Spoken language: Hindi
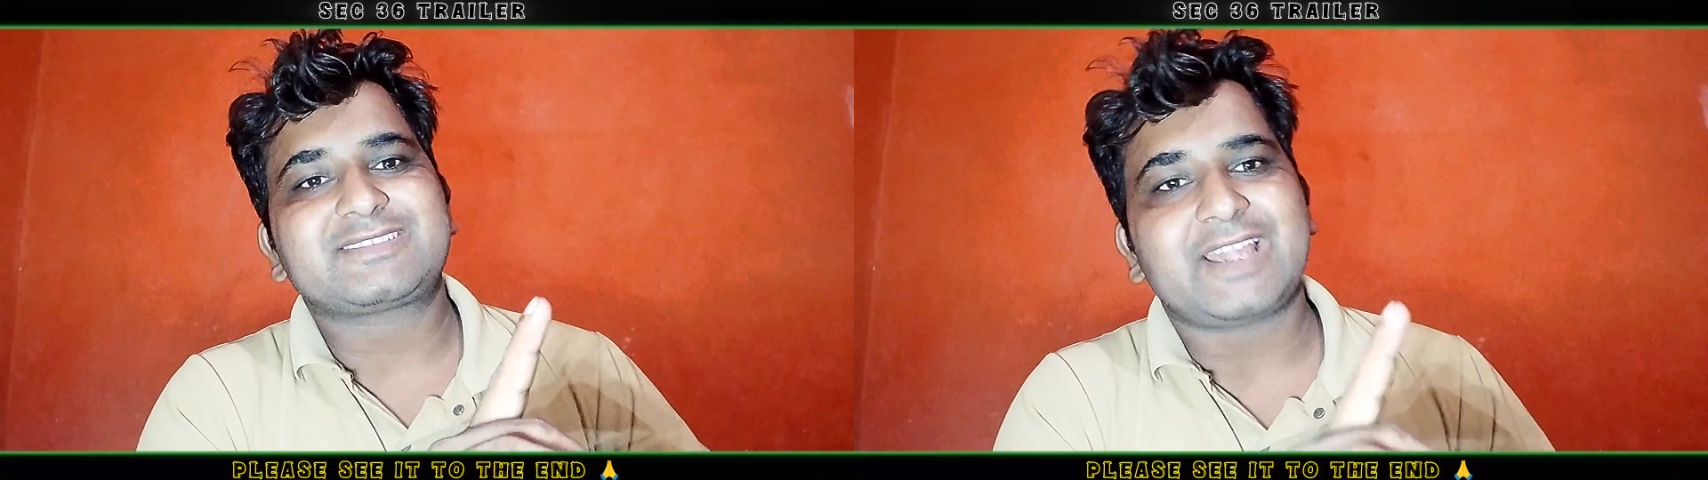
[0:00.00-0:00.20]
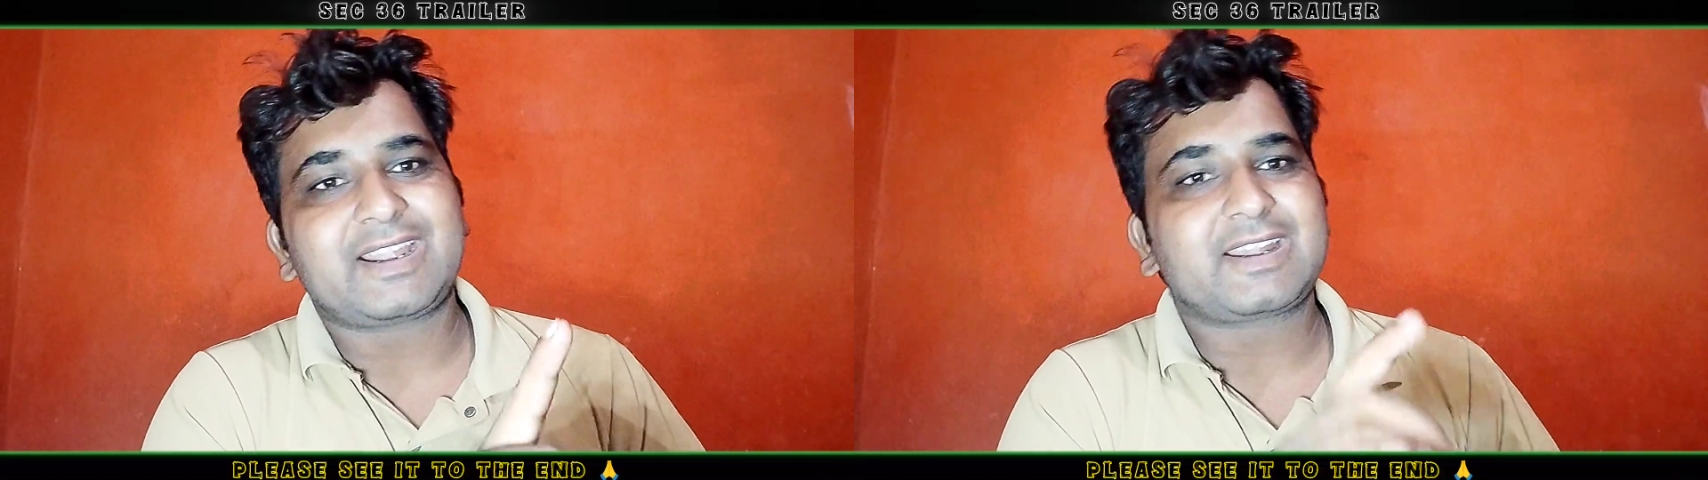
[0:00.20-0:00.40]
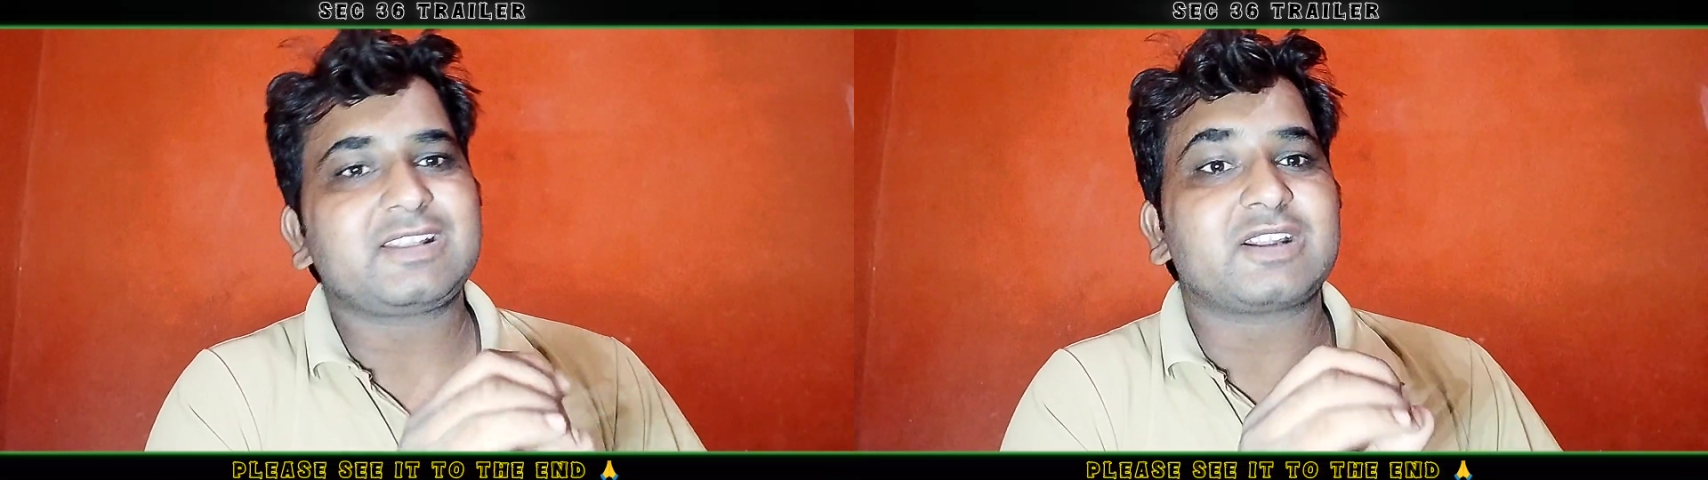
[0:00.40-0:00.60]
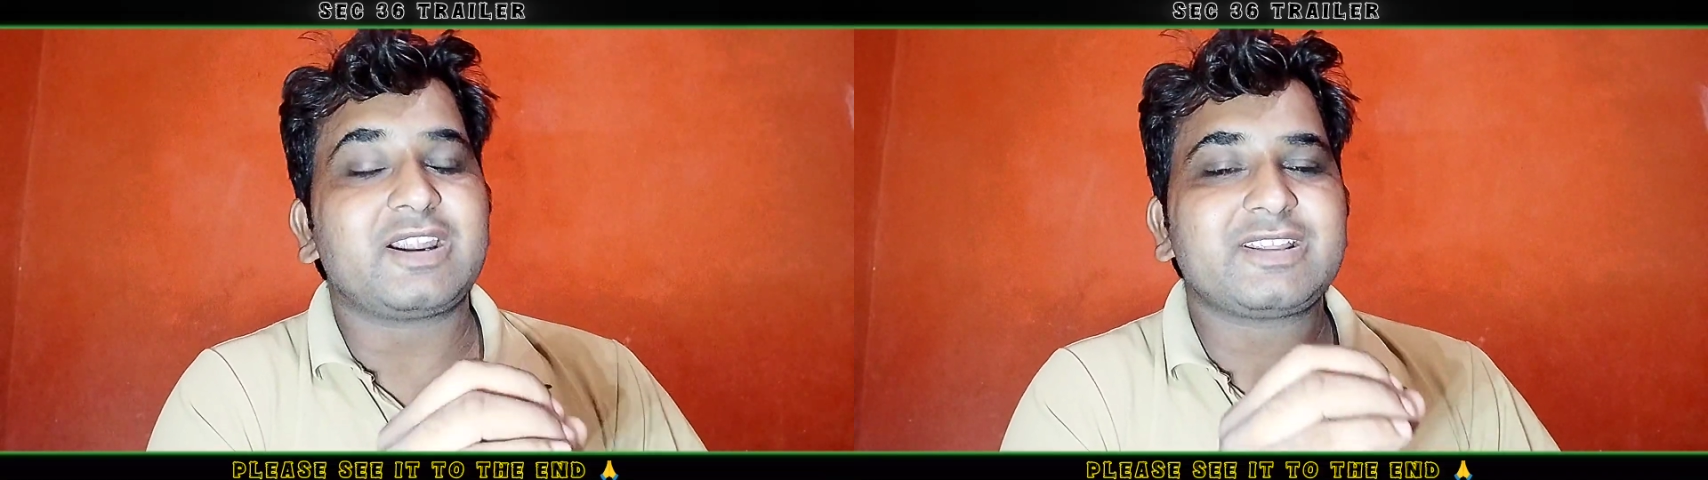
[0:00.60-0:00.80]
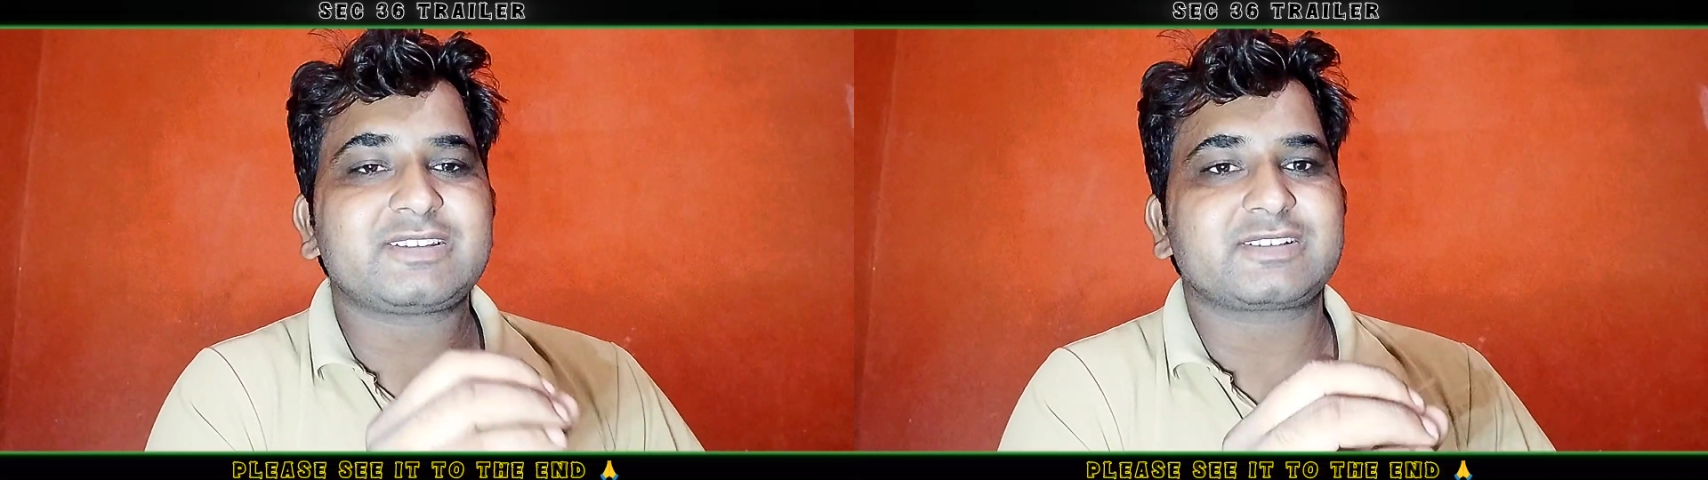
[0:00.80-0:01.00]
सेक्टर
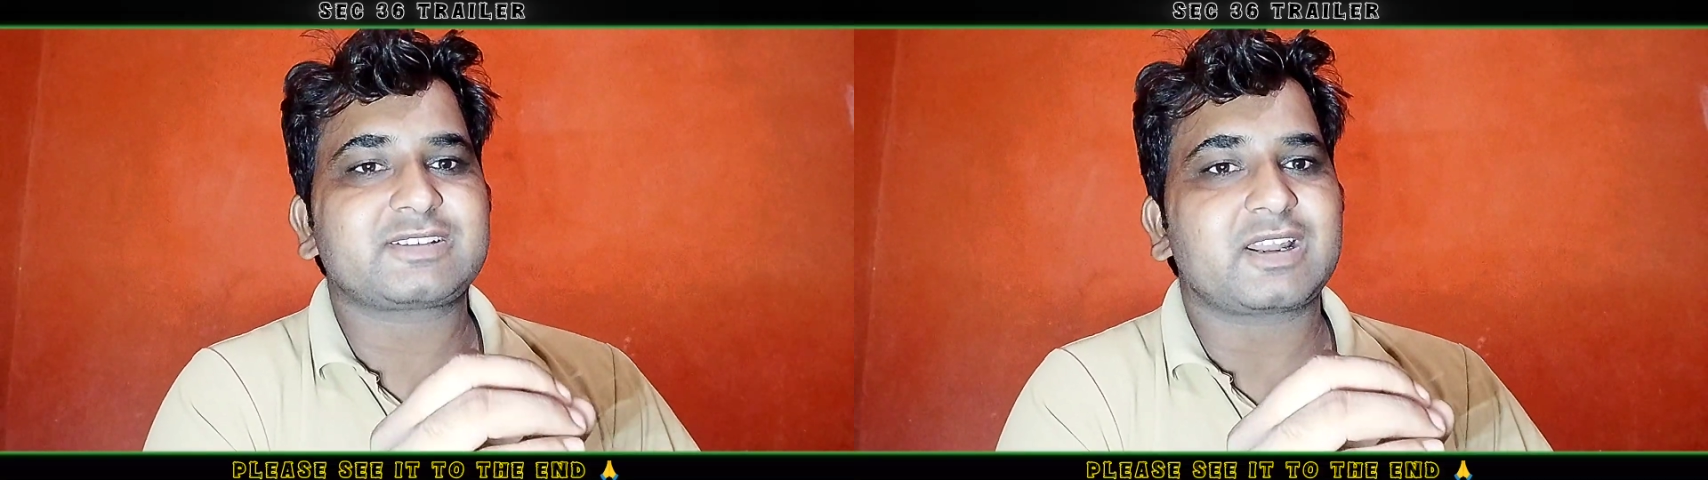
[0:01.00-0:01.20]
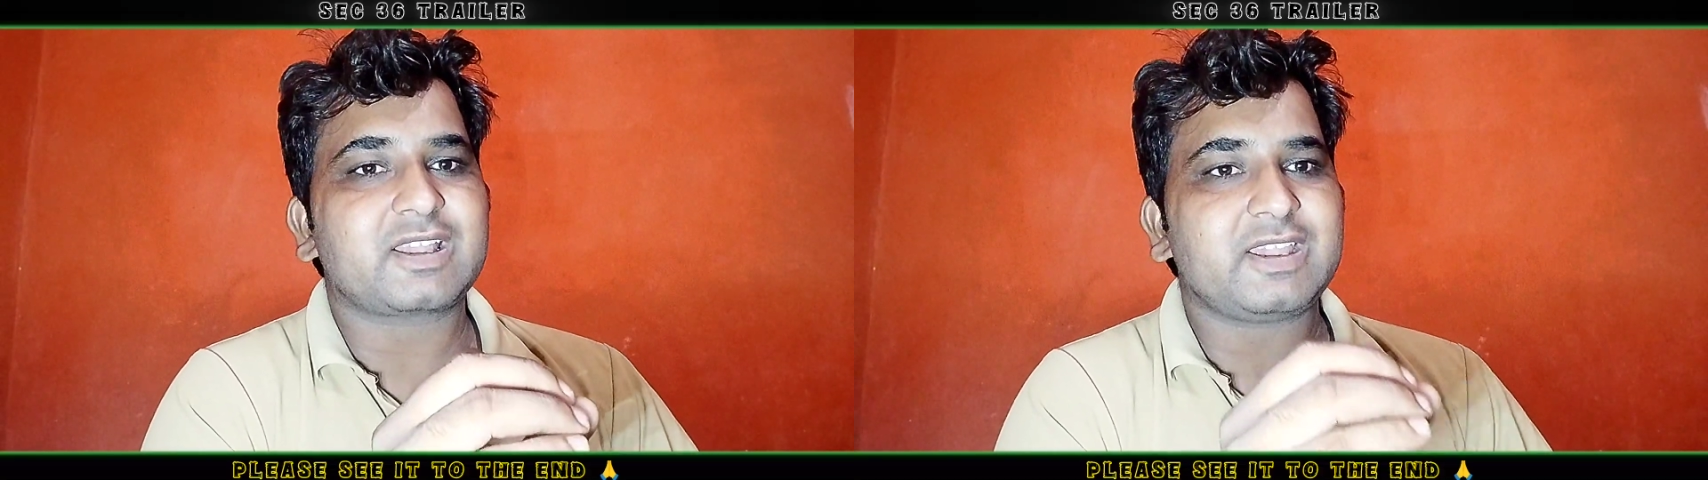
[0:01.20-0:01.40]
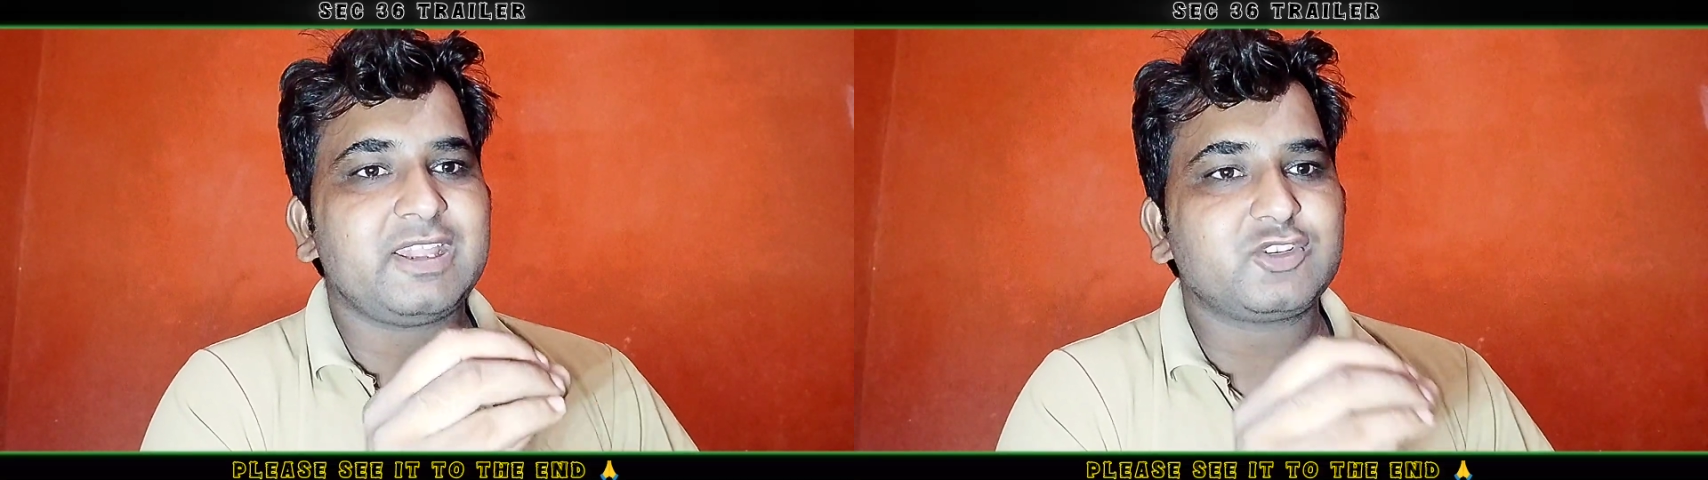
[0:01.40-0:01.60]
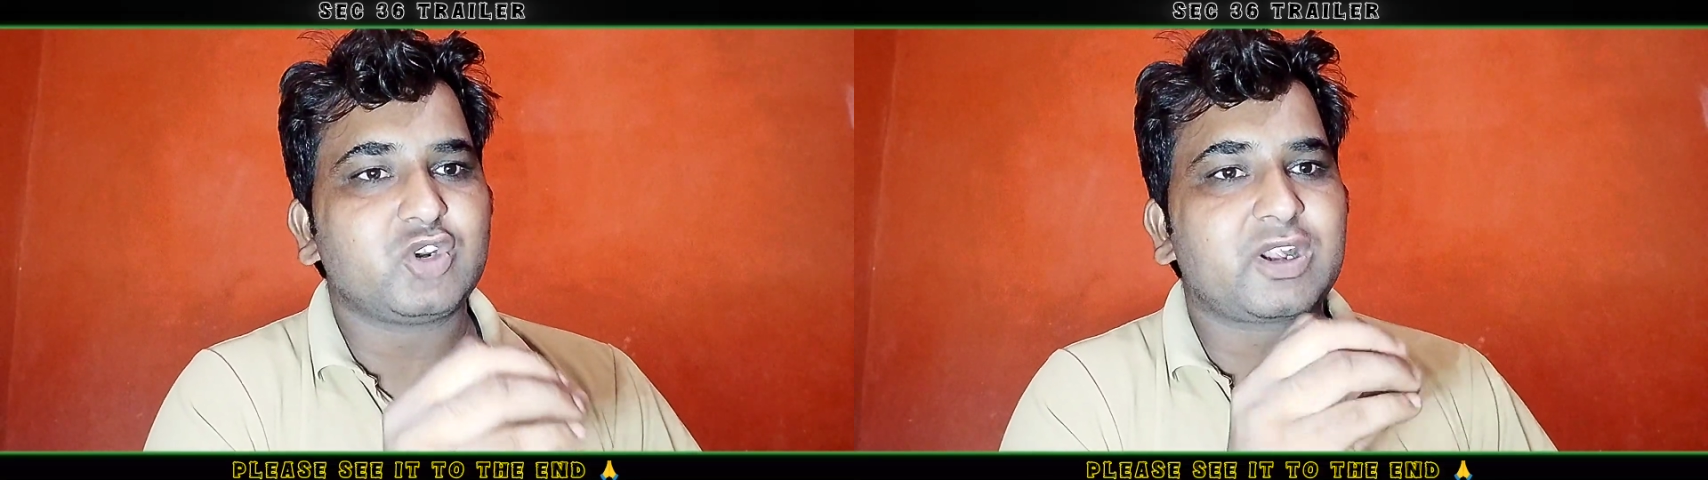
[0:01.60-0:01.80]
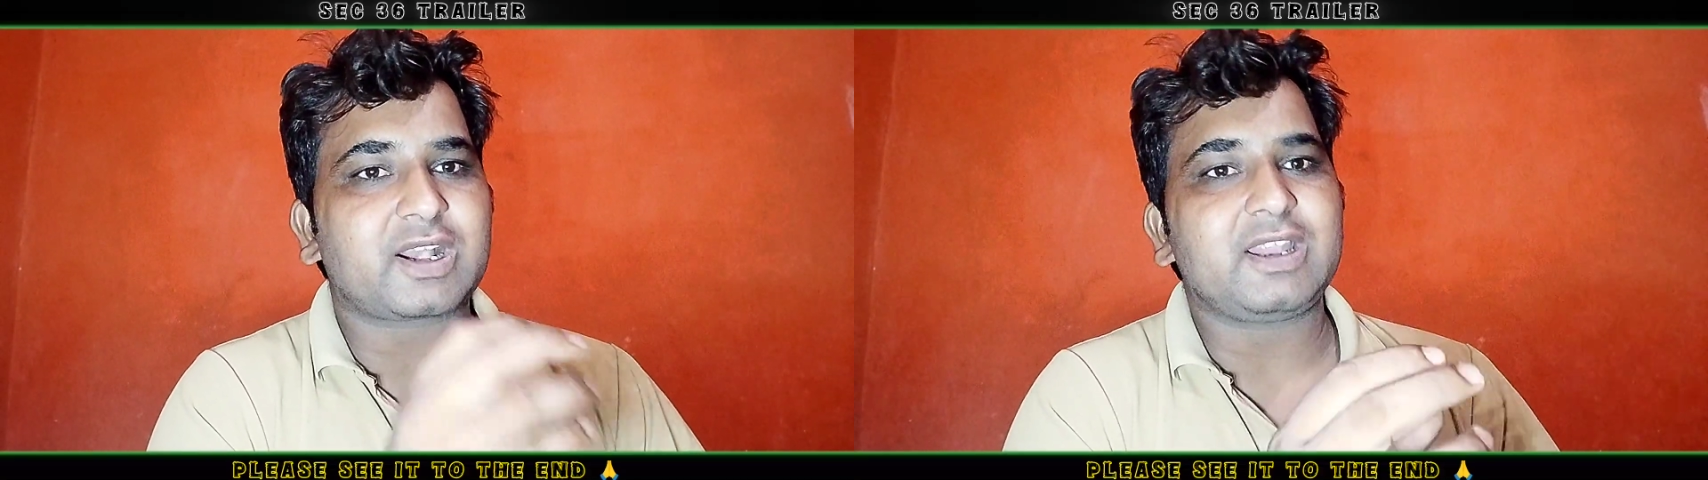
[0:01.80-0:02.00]
36 करके एक जो